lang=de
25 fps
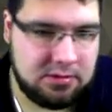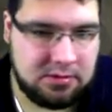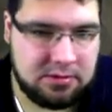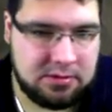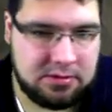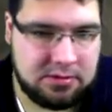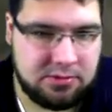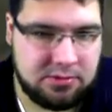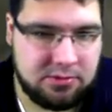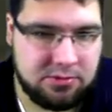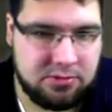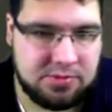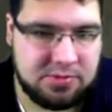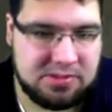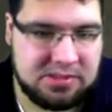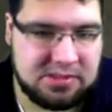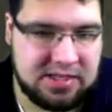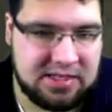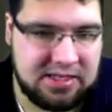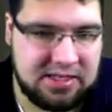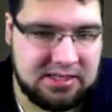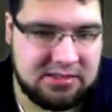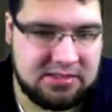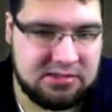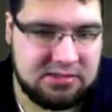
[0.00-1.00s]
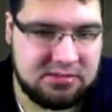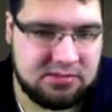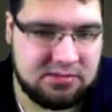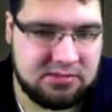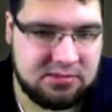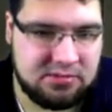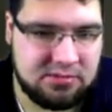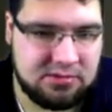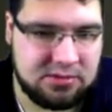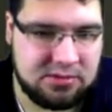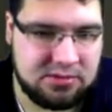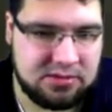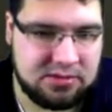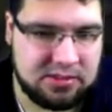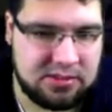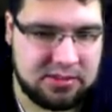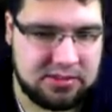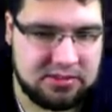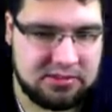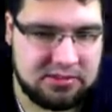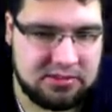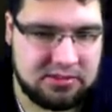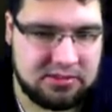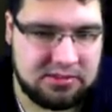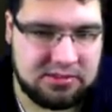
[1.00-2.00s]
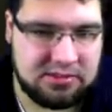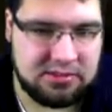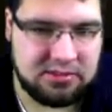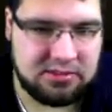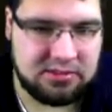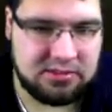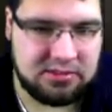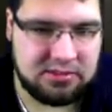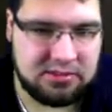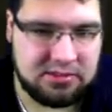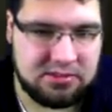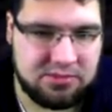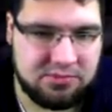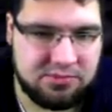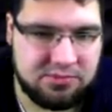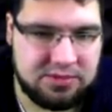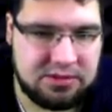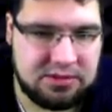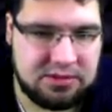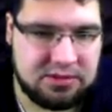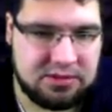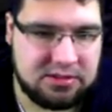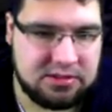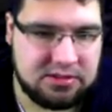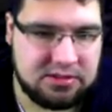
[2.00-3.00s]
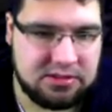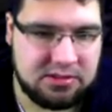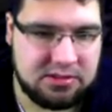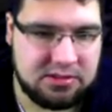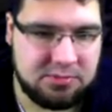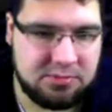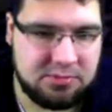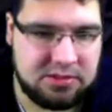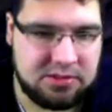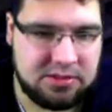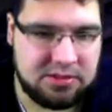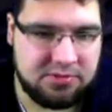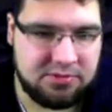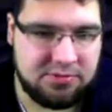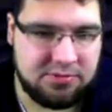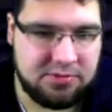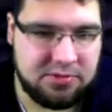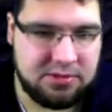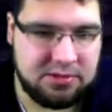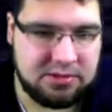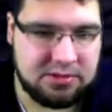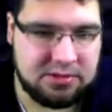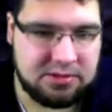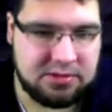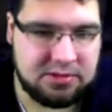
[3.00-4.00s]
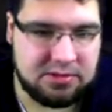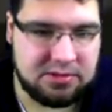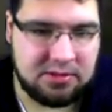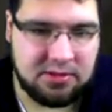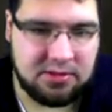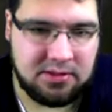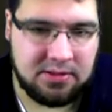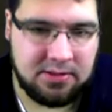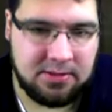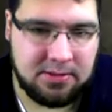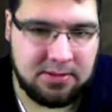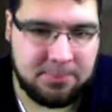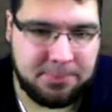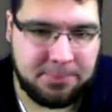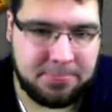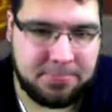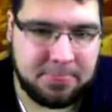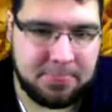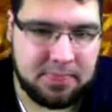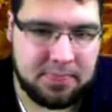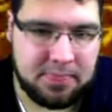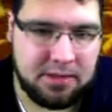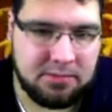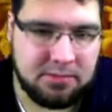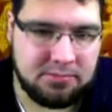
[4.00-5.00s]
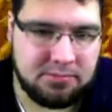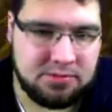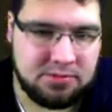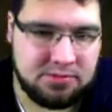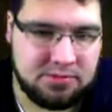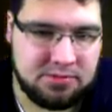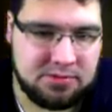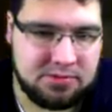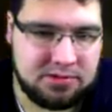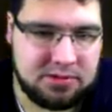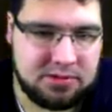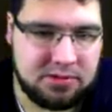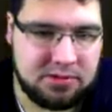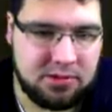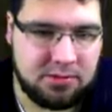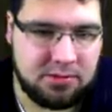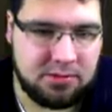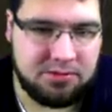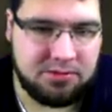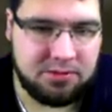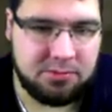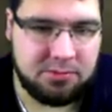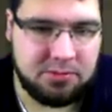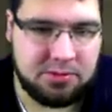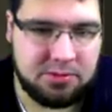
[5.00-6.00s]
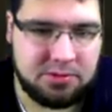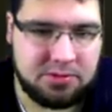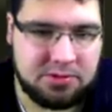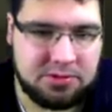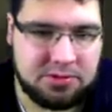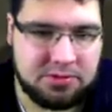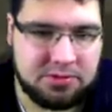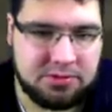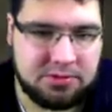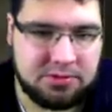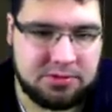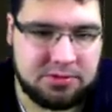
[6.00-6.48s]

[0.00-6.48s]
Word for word: Da drüben ist Eisen. Gut, das Eisen ist jetzt nicht so wichtig, dass ich mich dafür jetzt ähm, so gesehen opfern möchte.